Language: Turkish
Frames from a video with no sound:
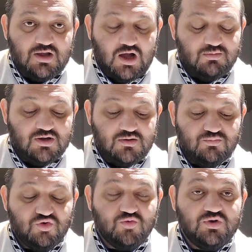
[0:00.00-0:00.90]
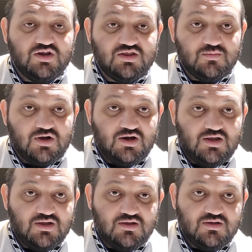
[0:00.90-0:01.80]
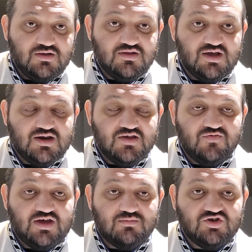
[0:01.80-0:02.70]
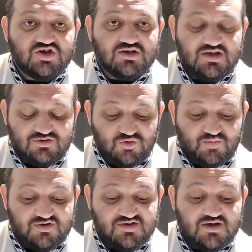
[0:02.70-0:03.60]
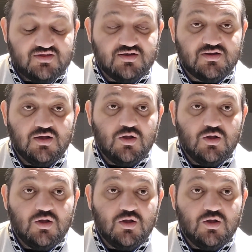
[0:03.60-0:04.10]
Ama büyük bir ihtimalle Indiana'ya vermeyecekler sürprizi artık